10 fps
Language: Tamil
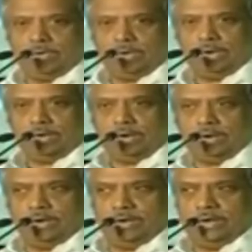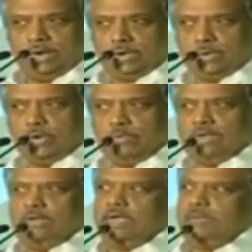ஏற்றுக்கொண்டேன் அழகான
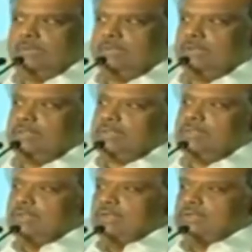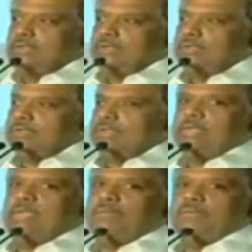ஏற்றுக்கொள்வதில் நியாயம் இருக்கின்றது
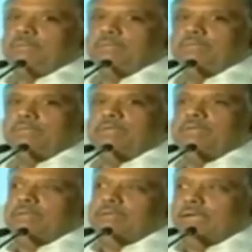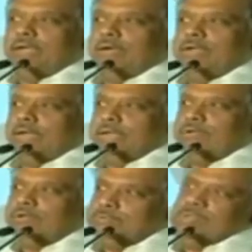சந்தேகிப்பது என்பது என்னுடைய
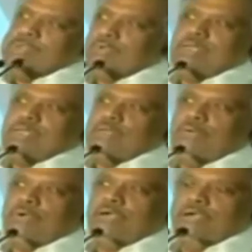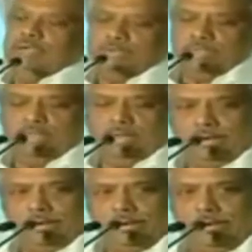அறிவுக்கு முந்தைய ஒரு அறிவு உண்டா என்று
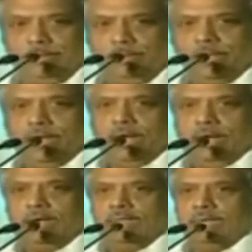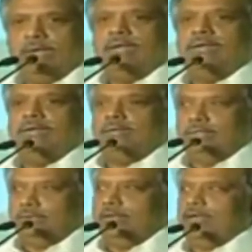சந்தேகிக்கின்றேன் ஆகவே
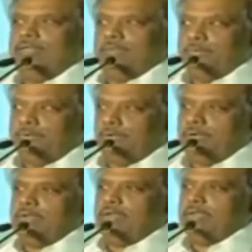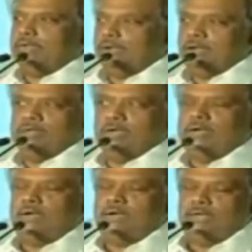அந்த நியாய தீர்ப்புக்காக அந்த
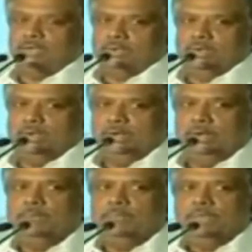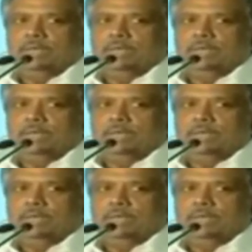நாளுக்காக நான் காத்திருக்கின்றேன்